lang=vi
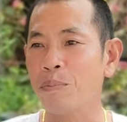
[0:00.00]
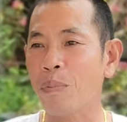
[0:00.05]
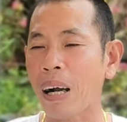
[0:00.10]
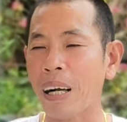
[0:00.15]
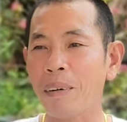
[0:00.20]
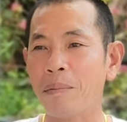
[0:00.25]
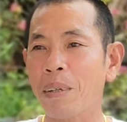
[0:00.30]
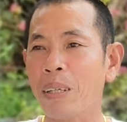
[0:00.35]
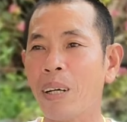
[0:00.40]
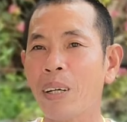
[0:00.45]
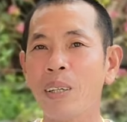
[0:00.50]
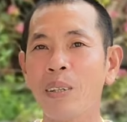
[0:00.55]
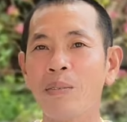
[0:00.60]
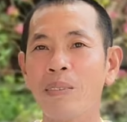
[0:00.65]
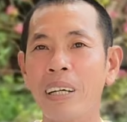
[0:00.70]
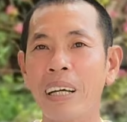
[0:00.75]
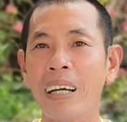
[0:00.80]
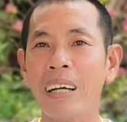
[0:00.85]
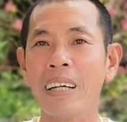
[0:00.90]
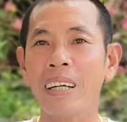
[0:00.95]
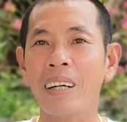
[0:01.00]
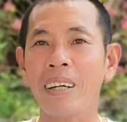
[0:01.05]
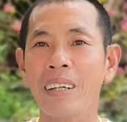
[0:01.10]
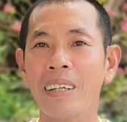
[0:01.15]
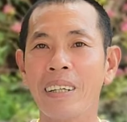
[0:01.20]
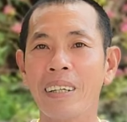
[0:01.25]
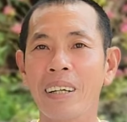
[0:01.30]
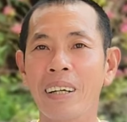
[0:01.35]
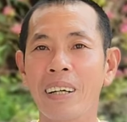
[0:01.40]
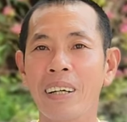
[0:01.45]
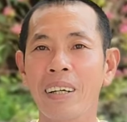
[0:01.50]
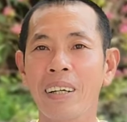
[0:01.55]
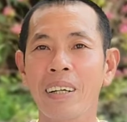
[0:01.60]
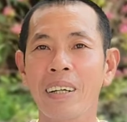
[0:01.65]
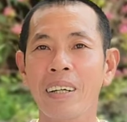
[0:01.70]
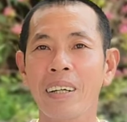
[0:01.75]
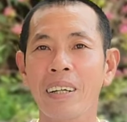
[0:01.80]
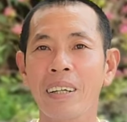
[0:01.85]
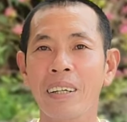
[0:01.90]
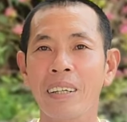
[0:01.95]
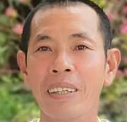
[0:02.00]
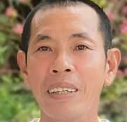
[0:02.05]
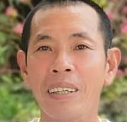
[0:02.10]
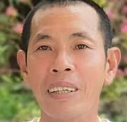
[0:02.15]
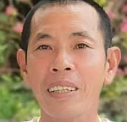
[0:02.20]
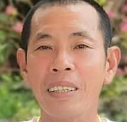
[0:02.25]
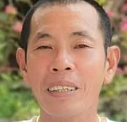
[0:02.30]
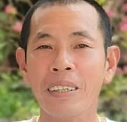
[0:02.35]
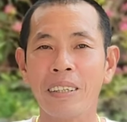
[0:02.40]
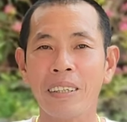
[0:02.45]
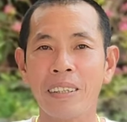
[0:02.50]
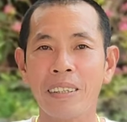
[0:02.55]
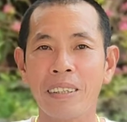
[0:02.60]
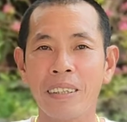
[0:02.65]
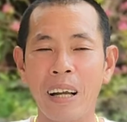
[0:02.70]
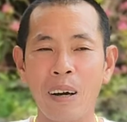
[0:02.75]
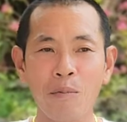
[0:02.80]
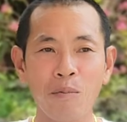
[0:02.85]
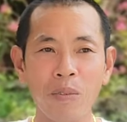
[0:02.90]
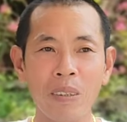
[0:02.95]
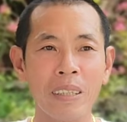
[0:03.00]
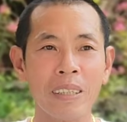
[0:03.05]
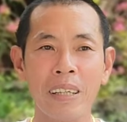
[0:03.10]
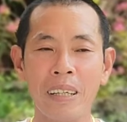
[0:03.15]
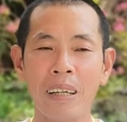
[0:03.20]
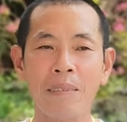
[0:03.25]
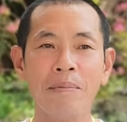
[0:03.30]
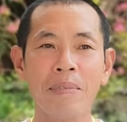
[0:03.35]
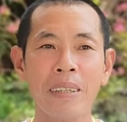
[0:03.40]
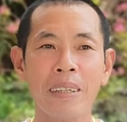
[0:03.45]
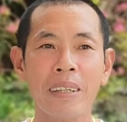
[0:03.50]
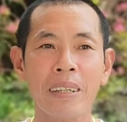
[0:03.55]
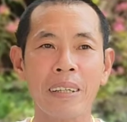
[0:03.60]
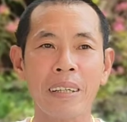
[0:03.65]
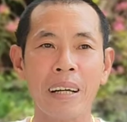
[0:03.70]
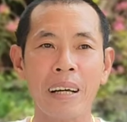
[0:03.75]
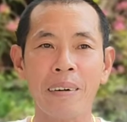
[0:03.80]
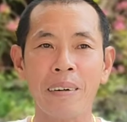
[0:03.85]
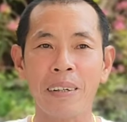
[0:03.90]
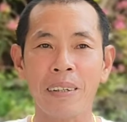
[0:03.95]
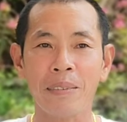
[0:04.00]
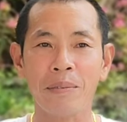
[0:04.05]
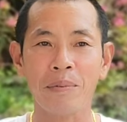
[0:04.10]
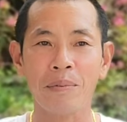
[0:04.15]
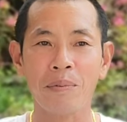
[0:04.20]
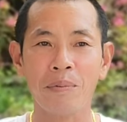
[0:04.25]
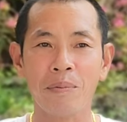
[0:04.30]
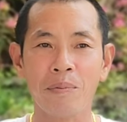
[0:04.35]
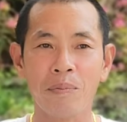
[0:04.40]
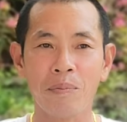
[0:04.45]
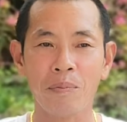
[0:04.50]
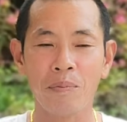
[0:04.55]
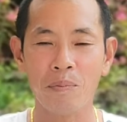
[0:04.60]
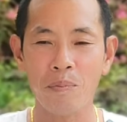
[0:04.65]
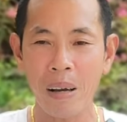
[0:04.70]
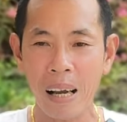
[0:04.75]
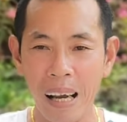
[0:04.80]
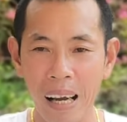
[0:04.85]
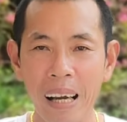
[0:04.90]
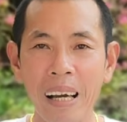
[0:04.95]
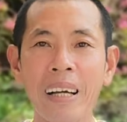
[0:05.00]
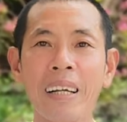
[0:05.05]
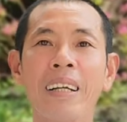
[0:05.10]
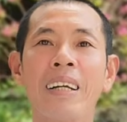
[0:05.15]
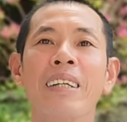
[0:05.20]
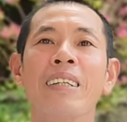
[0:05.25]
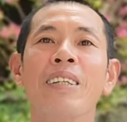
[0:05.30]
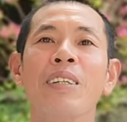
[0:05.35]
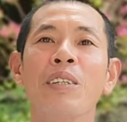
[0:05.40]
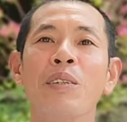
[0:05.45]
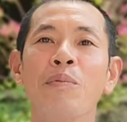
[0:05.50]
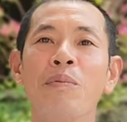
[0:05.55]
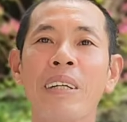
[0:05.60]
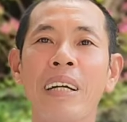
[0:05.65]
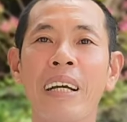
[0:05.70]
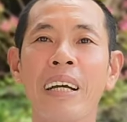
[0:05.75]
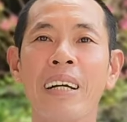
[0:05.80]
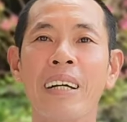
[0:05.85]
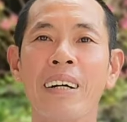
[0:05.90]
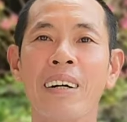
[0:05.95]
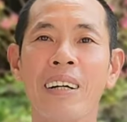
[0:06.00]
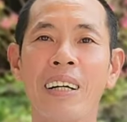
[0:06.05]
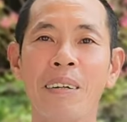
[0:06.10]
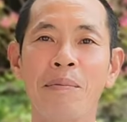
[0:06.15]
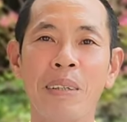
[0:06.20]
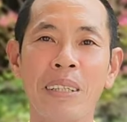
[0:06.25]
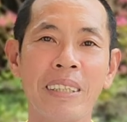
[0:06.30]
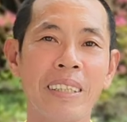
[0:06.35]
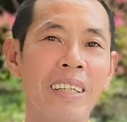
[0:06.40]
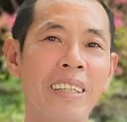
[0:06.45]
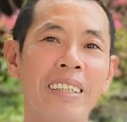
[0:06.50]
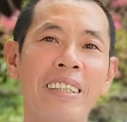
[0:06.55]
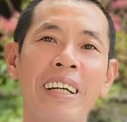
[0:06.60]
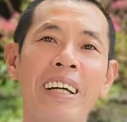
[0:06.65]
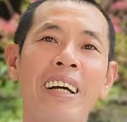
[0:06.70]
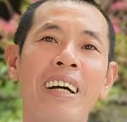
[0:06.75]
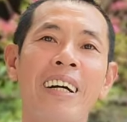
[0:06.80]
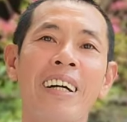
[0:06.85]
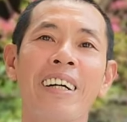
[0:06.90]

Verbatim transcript: bực mà nói không nghe rồi cứ nóng dữ lắm là má đây nói không nghe rồi là mình xách xe